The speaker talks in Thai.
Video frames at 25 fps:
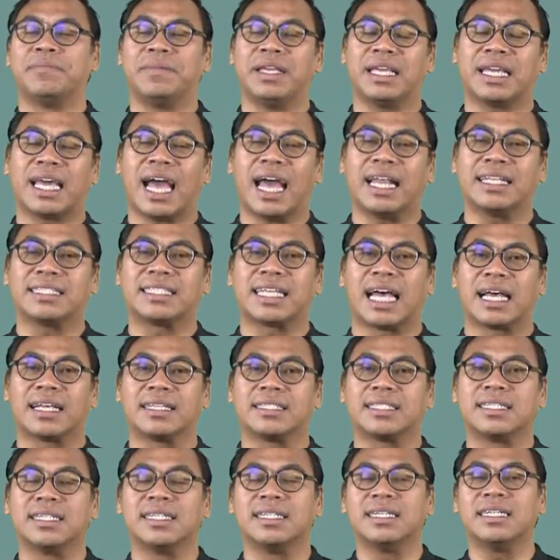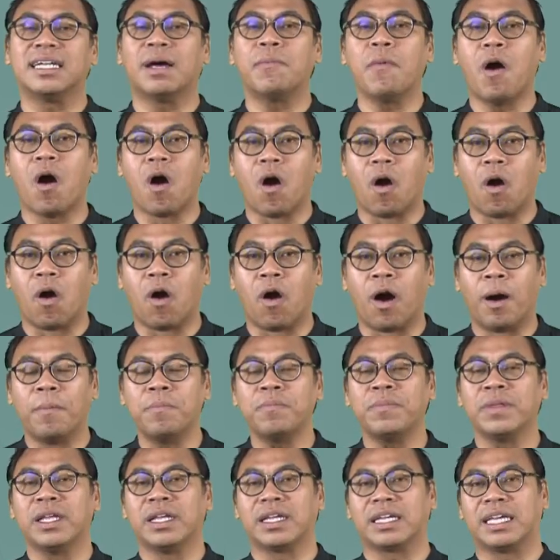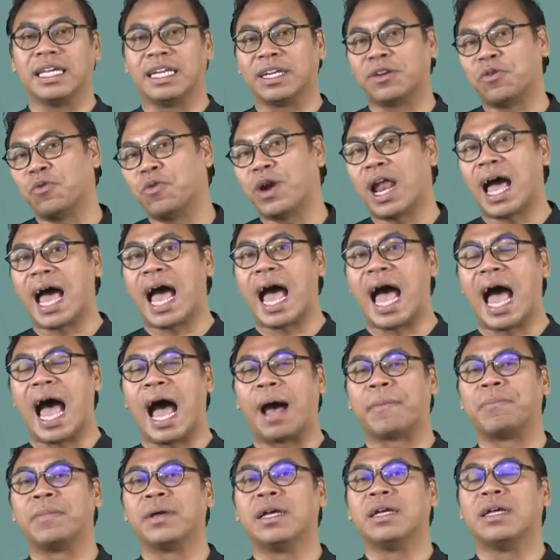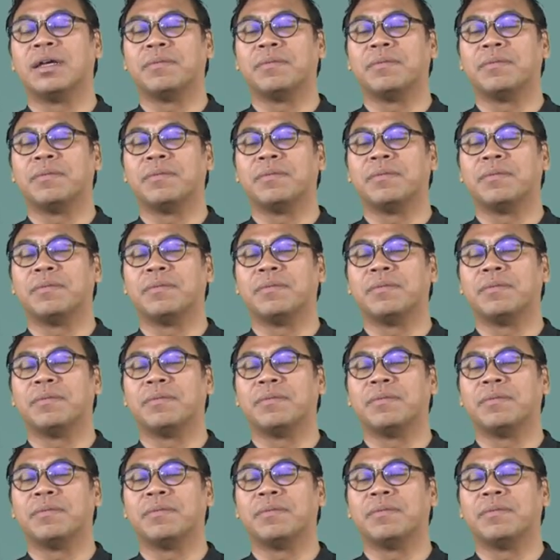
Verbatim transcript: มีการสั่งซื้อน้ำหอมกลิ่นกุหลาบ